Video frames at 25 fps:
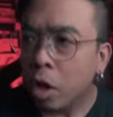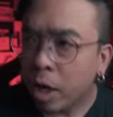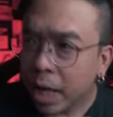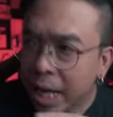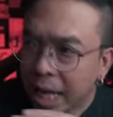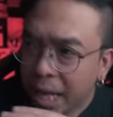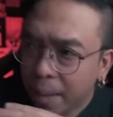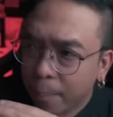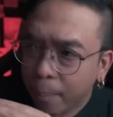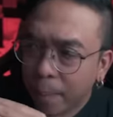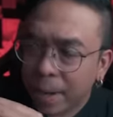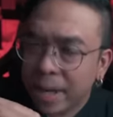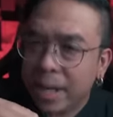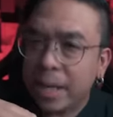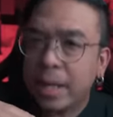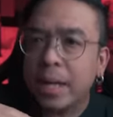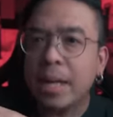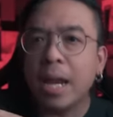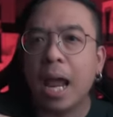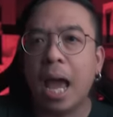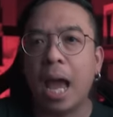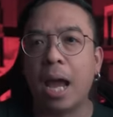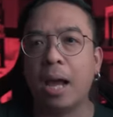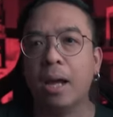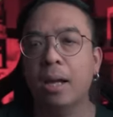นี่เป็น
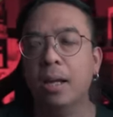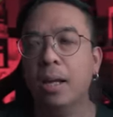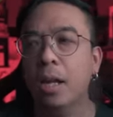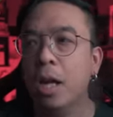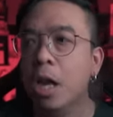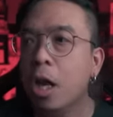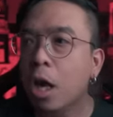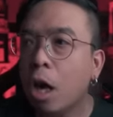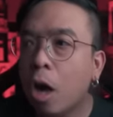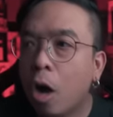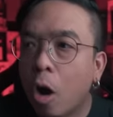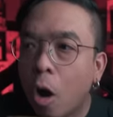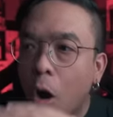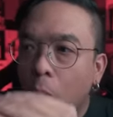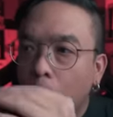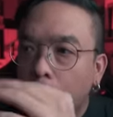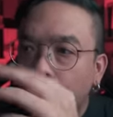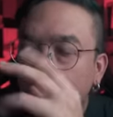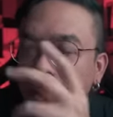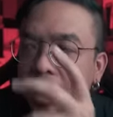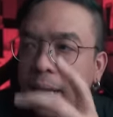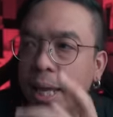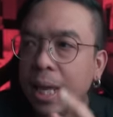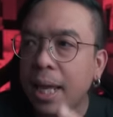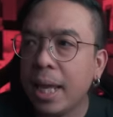หนัง คอมเม
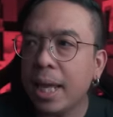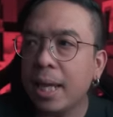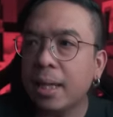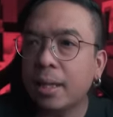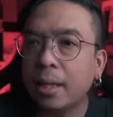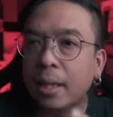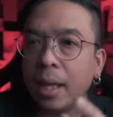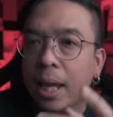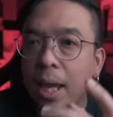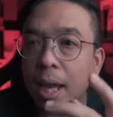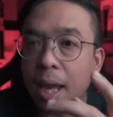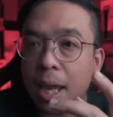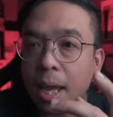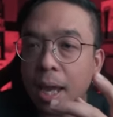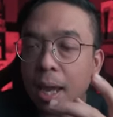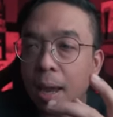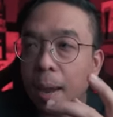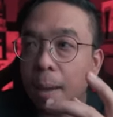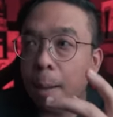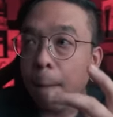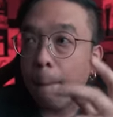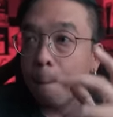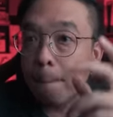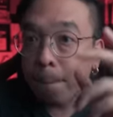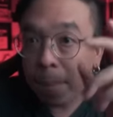ดี้ที่
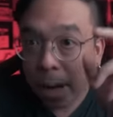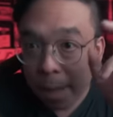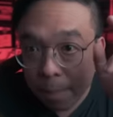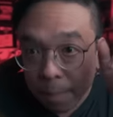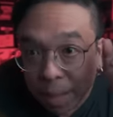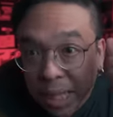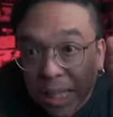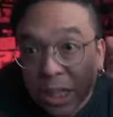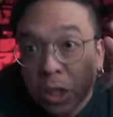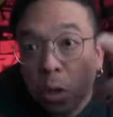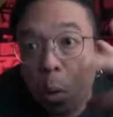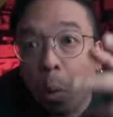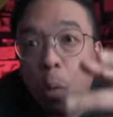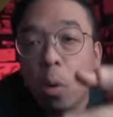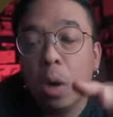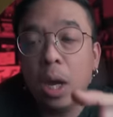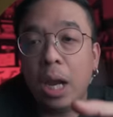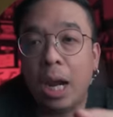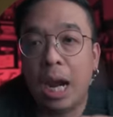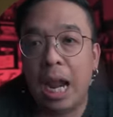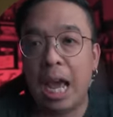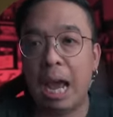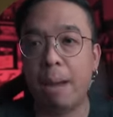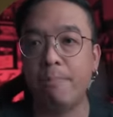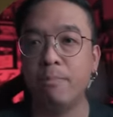มันมีสงค
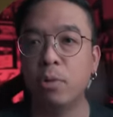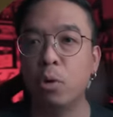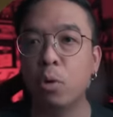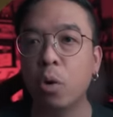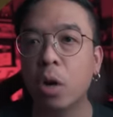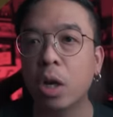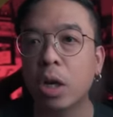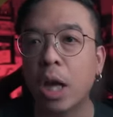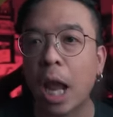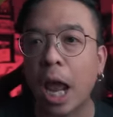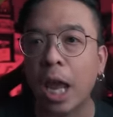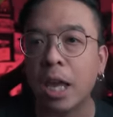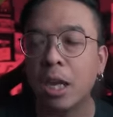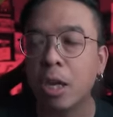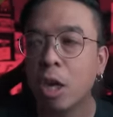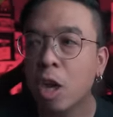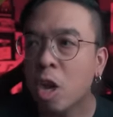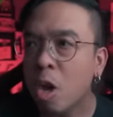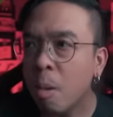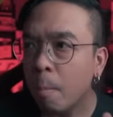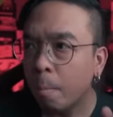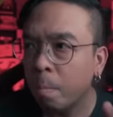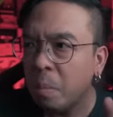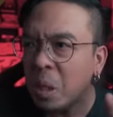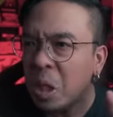รามอยู่ข้างใน
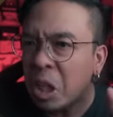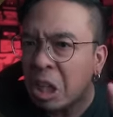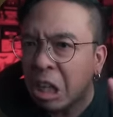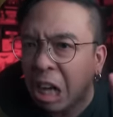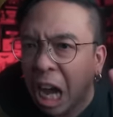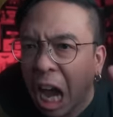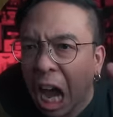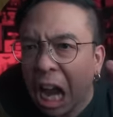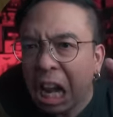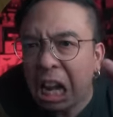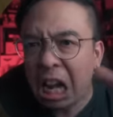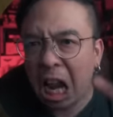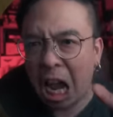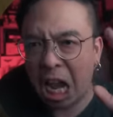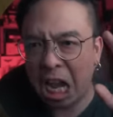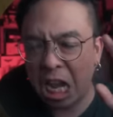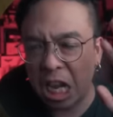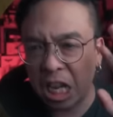มีการไหล